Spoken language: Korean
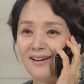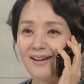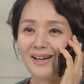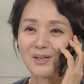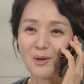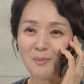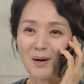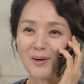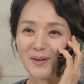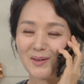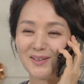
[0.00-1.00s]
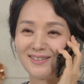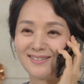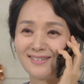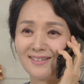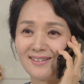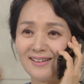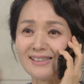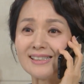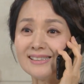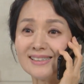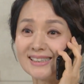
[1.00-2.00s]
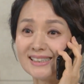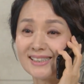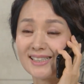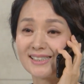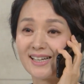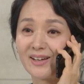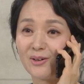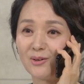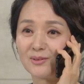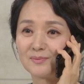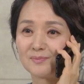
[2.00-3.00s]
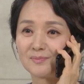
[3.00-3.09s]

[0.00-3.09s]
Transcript: 아, 고마워요. 큰 신세지네요.